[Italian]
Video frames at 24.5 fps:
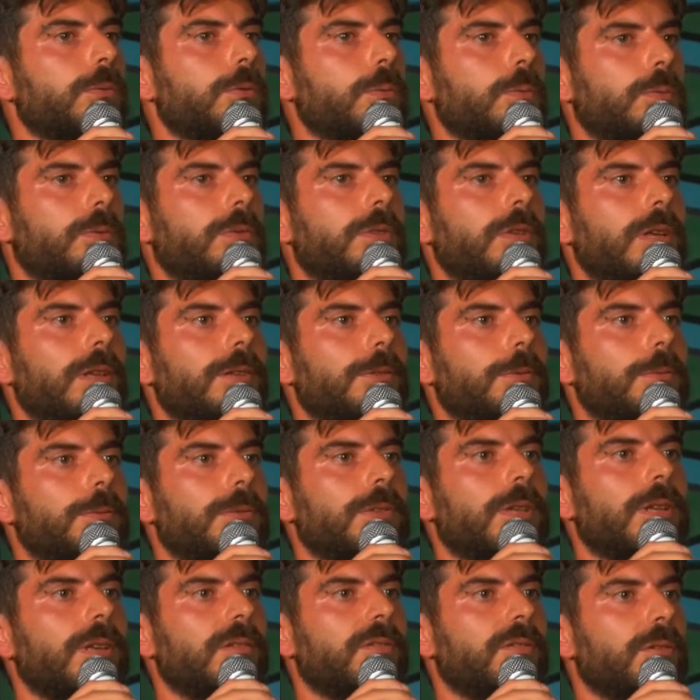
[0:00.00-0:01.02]
tutti e
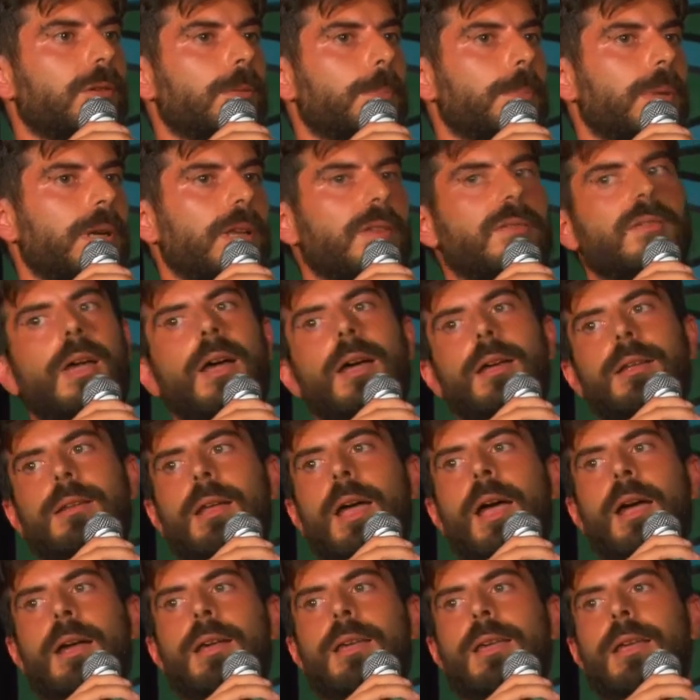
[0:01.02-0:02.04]
tutte di sorpresa,
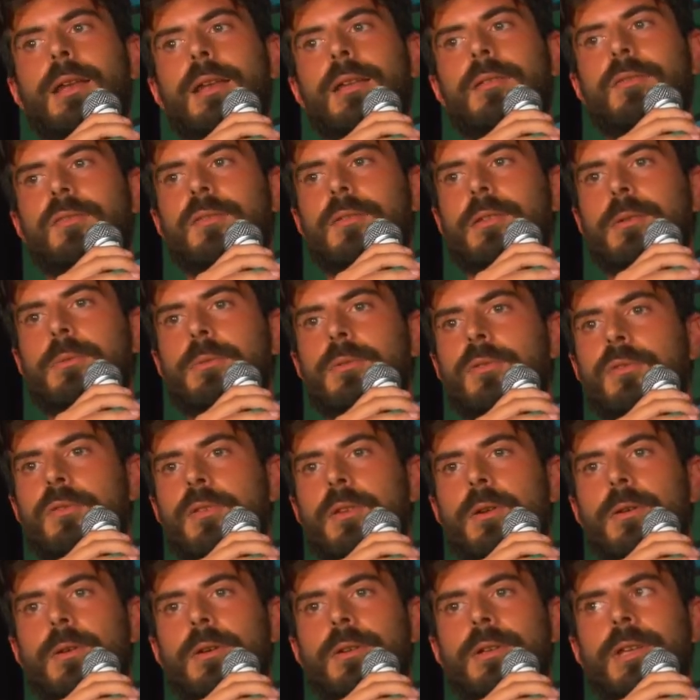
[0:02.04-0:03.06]
anche le
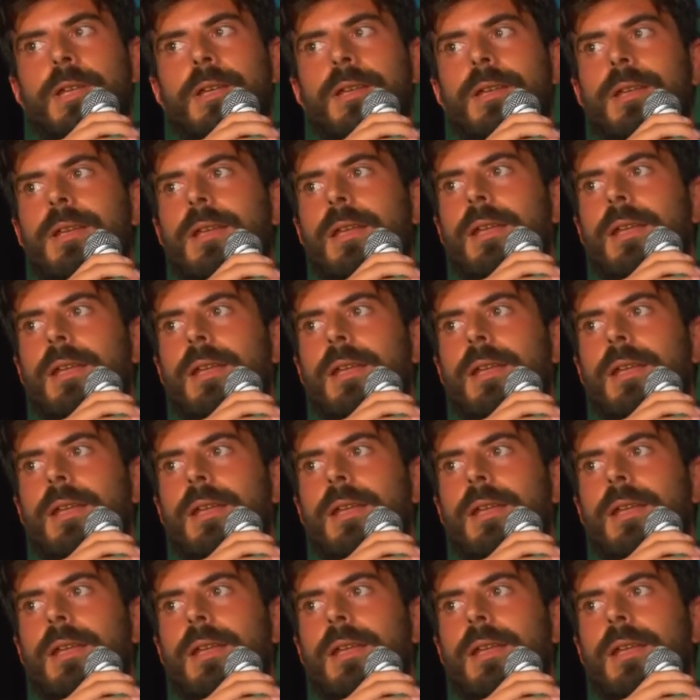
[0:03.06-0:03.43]
istituzioni